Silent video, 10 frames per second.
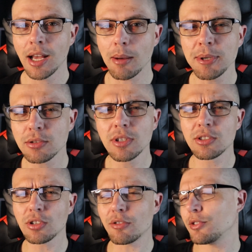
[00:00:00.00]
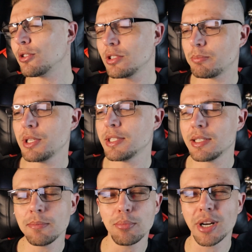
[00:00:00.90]
A pessoa só vê One
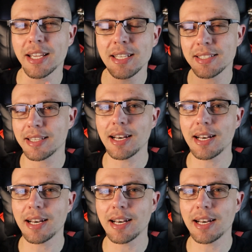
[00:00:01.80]
Piece por aqueles